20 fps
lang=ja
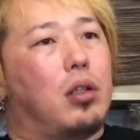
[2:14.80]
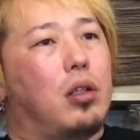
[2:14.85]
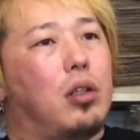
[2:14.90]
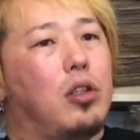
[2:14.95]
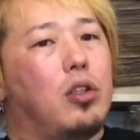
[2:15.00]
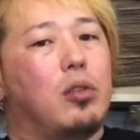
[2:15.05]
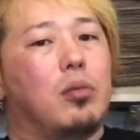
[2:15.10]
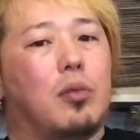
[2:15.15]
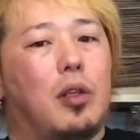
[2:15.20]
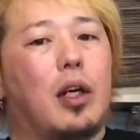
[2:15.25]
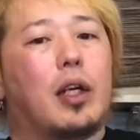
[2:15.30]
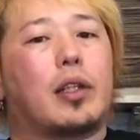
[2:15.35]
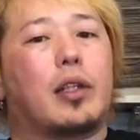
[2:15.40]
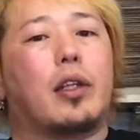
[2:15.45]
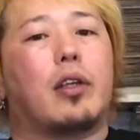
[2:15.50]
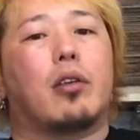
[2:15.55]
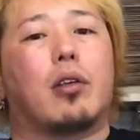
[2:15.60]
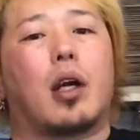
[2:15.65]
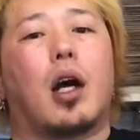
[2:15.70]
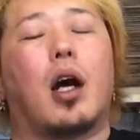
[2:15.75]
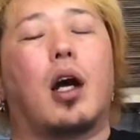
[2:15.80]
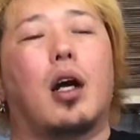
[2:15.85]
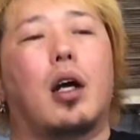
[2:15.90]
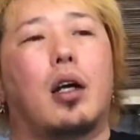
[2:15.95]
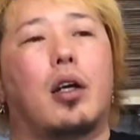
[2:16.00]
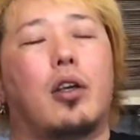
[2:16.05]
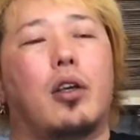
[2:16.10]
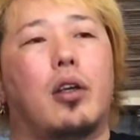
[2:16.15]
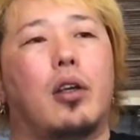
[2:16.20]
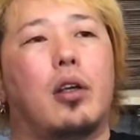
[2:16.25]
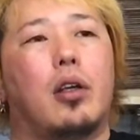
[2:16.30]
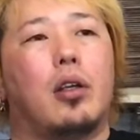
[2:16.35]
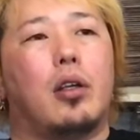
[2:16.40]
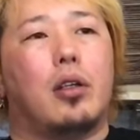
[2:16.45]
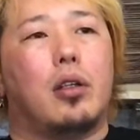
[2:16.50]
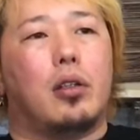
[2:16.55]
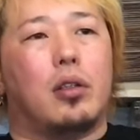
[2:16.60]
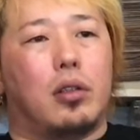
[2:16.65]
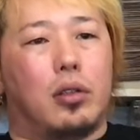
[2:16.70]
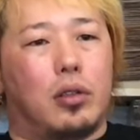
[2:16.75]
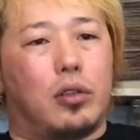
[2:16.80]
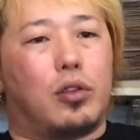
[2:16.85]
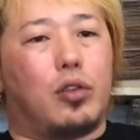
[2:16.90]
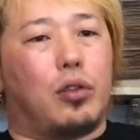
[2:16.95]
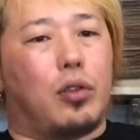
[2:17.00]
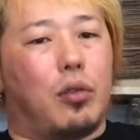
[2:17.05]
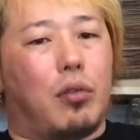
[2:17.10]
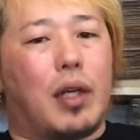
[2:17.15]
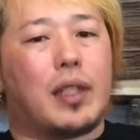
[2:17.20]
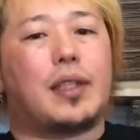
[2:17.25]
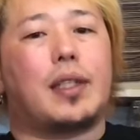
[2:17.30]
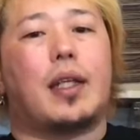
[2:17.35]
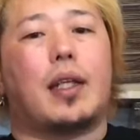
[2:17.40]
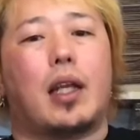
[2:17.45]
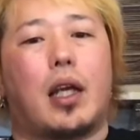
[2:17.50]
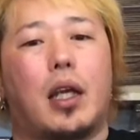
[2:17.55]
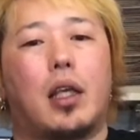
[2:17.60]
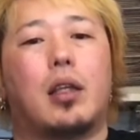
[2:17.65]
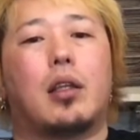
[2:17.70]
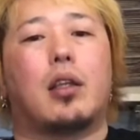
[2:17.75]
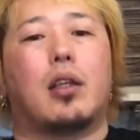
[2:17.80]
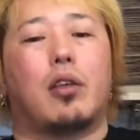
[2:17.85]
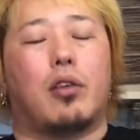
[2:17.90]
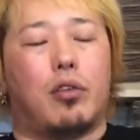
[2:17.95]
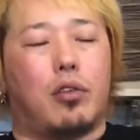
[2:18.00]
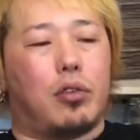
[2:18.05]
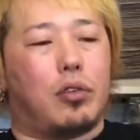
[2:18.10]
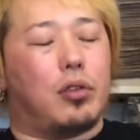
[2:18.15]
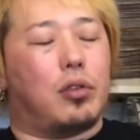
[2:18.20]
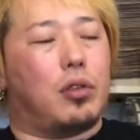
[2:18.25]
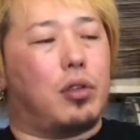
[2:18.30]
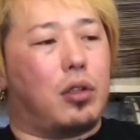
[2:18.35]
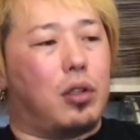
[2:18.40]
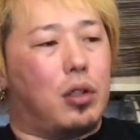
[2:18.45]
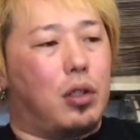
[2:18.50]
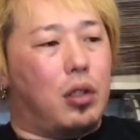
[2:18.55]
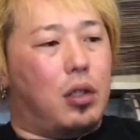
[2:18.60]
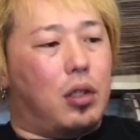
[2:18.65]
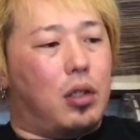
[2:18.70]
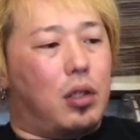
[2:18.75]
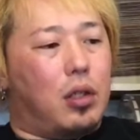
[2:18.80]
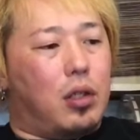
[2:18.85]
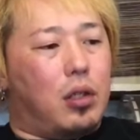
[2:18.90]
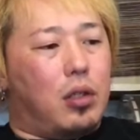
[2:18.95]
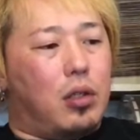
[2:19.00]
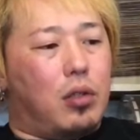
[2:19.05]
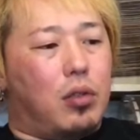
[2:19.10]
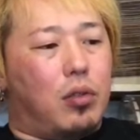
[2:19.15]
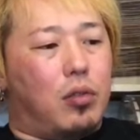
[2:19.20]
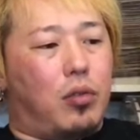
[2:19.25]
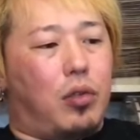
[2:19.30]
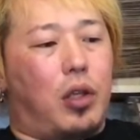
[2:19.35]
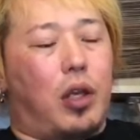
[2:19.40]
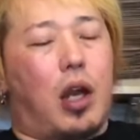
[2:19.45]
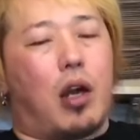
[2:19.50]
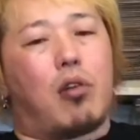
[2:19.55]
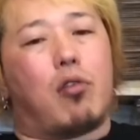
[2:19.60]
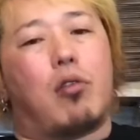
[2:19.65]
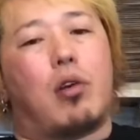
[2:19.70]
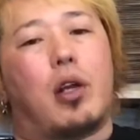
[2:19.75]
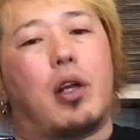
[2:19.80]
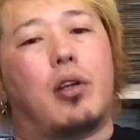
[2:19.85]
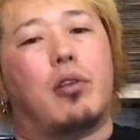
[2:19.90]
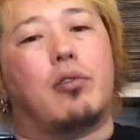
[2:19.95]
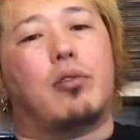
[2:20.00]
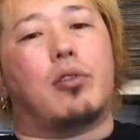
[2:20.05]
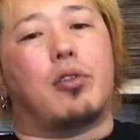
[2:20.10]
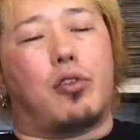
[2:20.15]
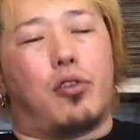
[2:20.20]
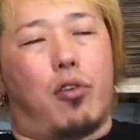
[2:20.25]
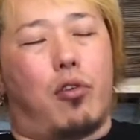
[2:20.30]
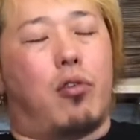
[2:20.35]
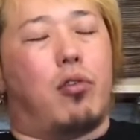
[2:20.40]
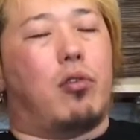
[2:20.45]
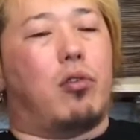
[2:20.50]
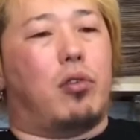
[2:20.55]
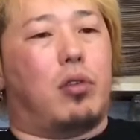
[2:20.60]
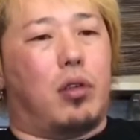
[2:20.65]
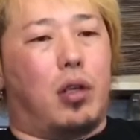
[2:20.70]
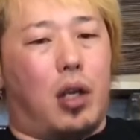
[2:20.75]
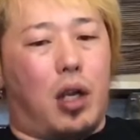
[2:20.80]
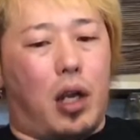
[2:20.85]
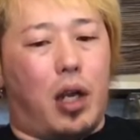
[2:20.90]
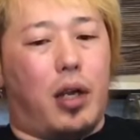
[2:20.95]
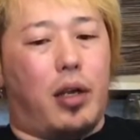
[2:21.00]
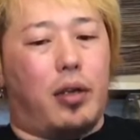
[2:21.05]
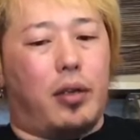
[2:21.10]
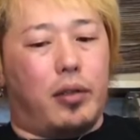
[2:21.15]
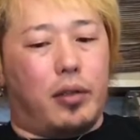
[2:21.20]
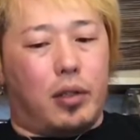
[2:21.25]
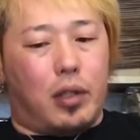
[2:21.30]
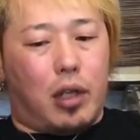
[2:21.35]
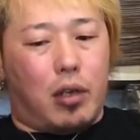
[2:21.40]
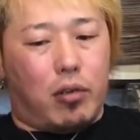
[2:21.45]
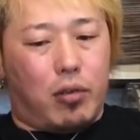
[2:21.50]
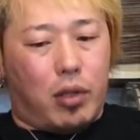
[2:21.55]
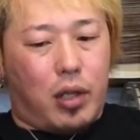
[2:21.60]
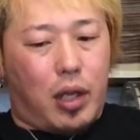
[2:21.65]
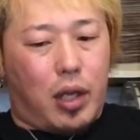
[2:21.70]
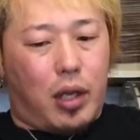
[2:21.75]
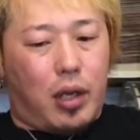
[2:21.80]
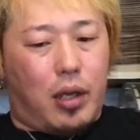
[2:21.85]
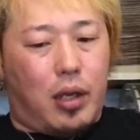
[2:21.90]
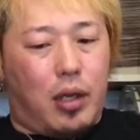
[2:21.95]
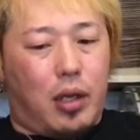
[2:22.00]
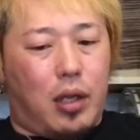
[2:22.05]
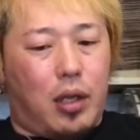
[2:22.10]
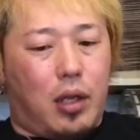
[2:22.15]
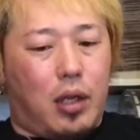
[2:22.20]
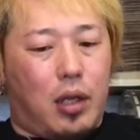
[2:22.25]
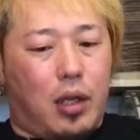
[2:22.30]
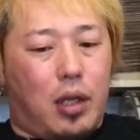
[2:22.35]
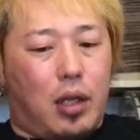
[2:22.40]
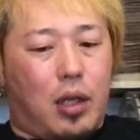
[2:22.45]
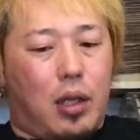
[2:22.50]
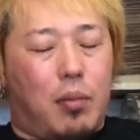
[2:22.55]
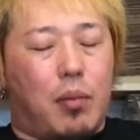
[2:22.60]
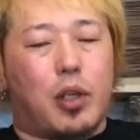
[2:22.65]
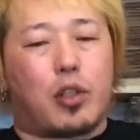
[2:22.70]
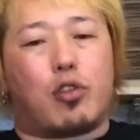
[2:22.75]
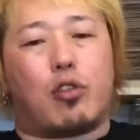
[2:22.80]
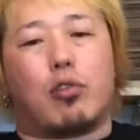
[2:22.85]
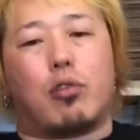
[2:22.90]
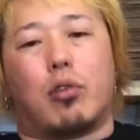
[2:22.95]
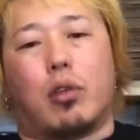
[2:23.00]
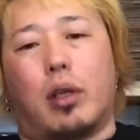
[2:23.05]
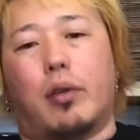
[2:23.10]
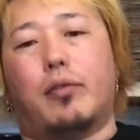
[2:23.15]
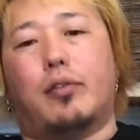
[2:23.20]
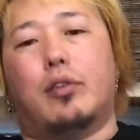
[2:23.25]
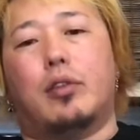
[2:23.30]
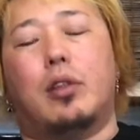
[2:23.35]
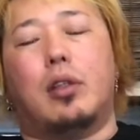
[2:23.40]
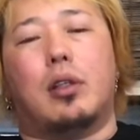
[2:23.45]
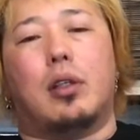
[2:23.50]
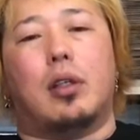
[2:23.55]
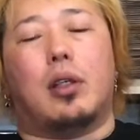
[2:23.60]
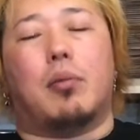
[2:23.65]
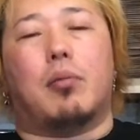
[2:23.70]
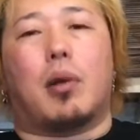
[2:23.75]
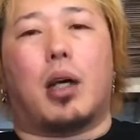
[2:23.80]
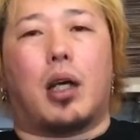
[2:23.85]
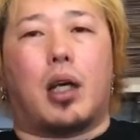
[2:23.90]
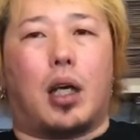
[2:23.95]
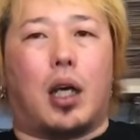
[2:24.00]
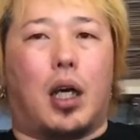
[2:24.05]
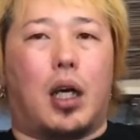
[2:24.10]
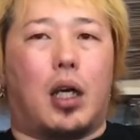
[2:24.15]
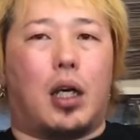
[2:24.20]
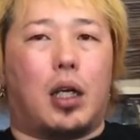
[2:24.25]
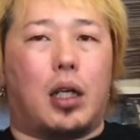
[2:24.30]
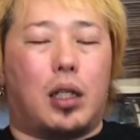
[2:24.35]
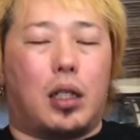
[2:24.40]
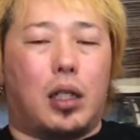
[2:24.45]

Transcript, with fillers: うユーモアっていうか、うん、そういうの忘れないっていうのに憧れるんですよはいなのでまあ、ちょっとね古い漫画